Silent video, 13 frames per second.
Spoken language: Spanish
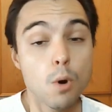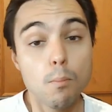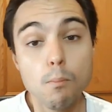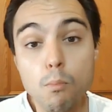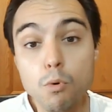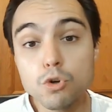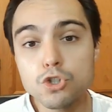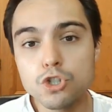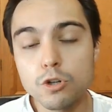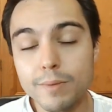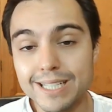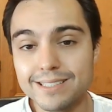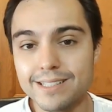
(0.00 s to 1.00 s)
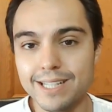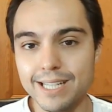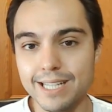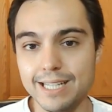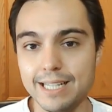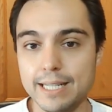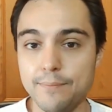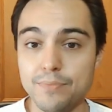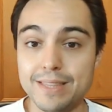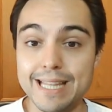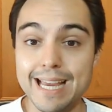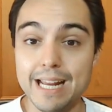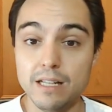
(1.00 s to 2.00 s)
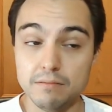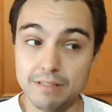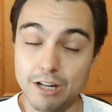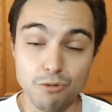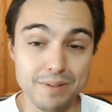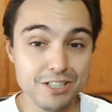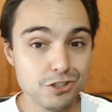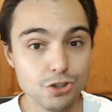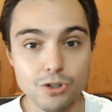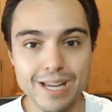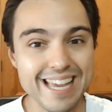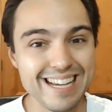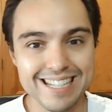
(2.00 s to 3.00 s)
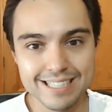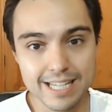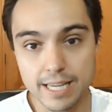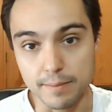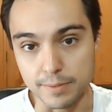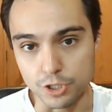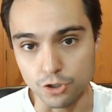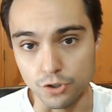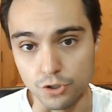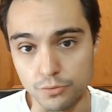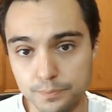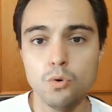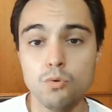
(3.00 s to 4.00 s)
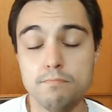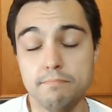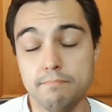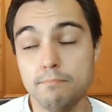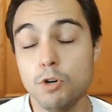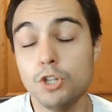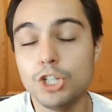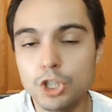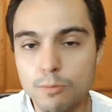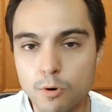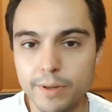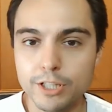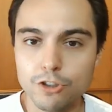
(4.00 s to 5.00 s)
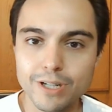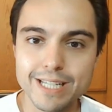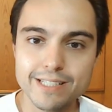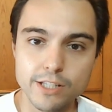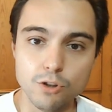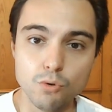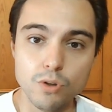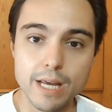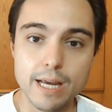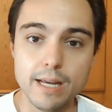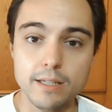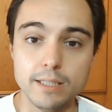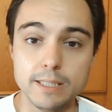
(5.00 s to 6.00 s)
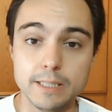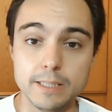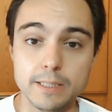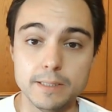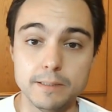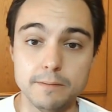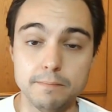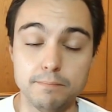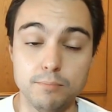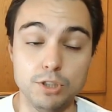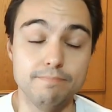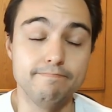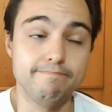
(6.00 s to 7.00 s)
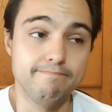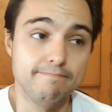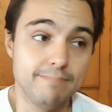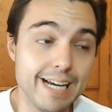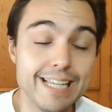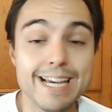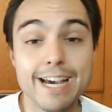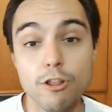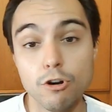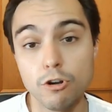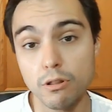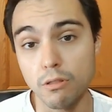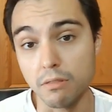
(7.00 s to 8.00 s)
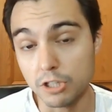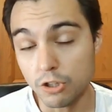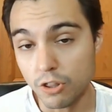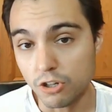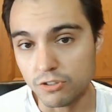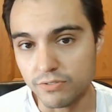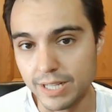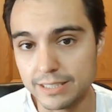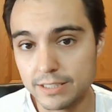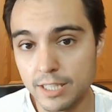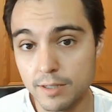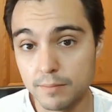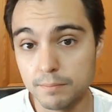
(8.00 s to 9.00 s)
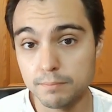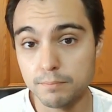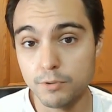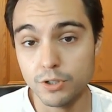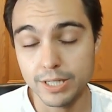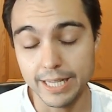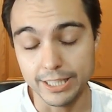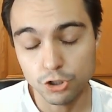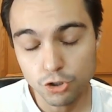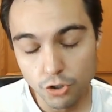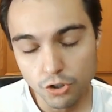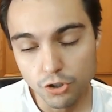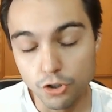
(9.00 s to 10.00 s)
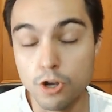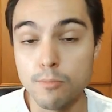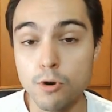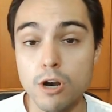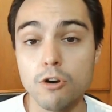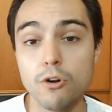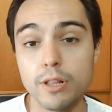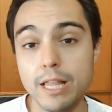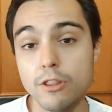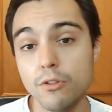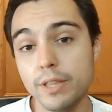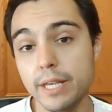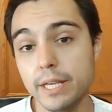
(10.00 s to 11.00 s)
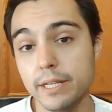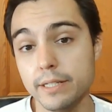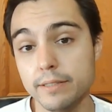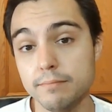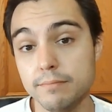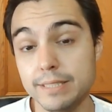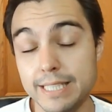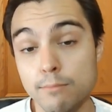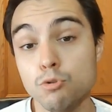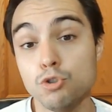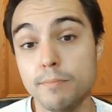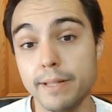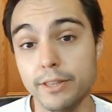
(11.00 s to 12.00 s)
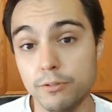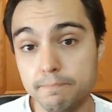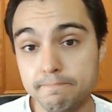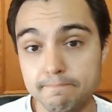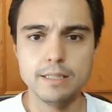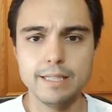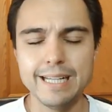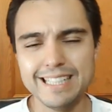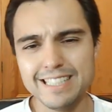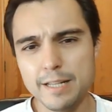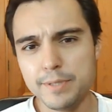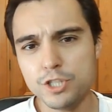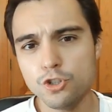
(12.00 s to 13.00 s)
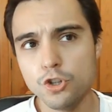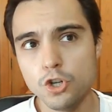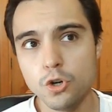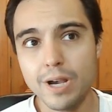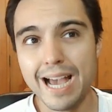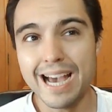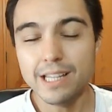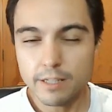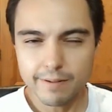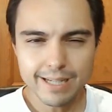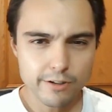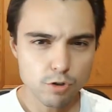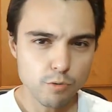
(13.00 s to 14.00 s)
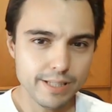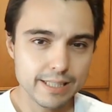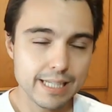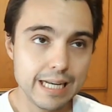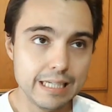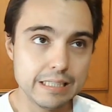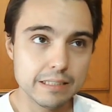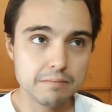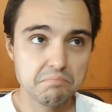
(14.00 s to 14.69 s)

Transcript: mucho más de, él de lo visto en este episodio. Un bonito momento que sin duda eh, pues ha llegado al corazoncito de los fans porque todos nos hemos acordado de, de Busman. En este episodio a nivel argumental